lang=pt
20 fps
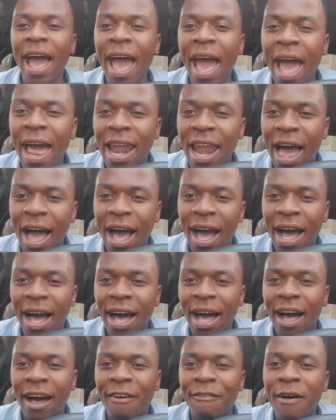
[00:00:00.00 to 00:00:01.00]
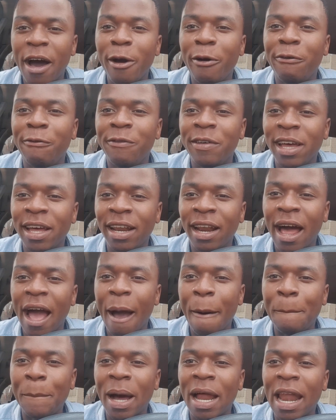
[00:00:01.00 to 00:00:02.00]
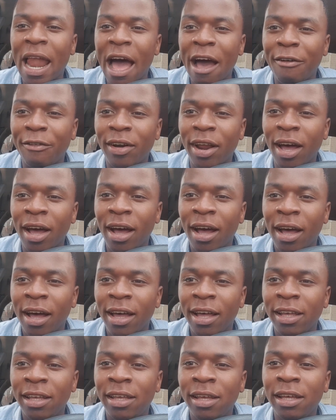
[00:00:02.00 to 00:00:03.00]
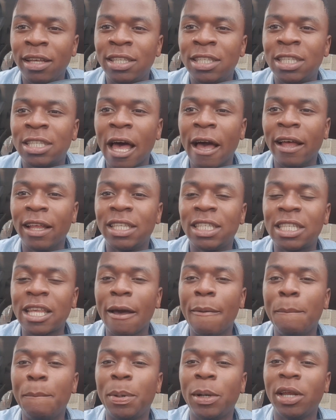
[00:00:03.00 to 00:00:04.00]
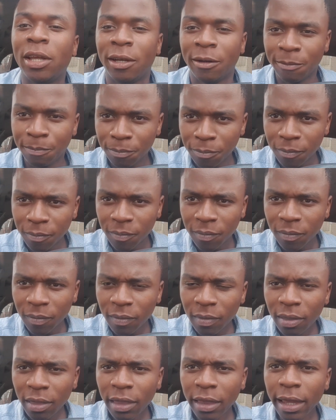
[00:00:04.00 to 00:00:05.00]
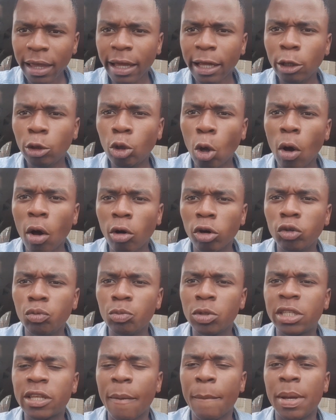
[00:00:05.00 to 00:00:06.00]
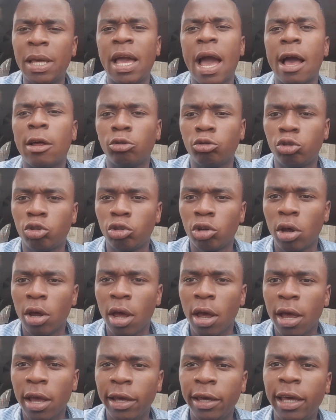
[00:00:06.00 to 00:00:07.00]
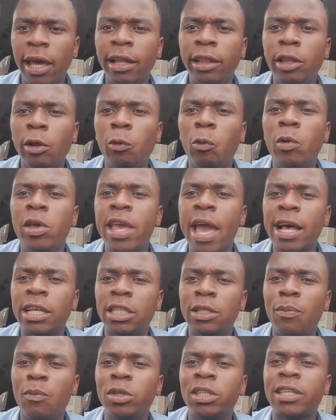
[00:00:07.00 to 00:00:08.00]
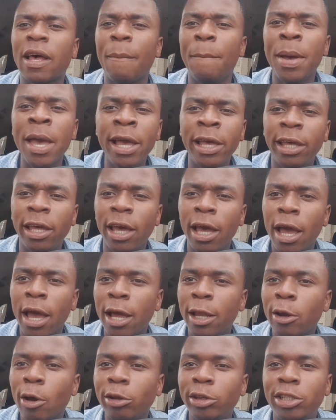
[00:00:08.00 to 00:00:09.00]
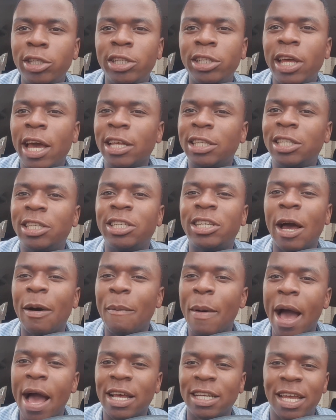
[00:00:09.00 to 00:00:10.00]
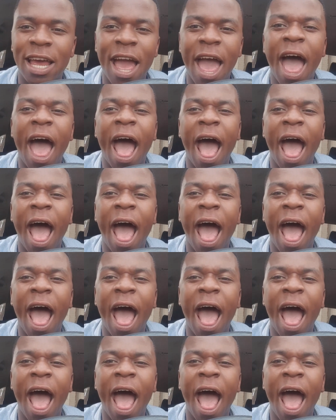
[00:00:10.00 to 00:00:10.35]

Ela vai ouvir a palavra que sempre toca os moçambicanos. Quem te conhece, Moçambique, não te esqueces jamais.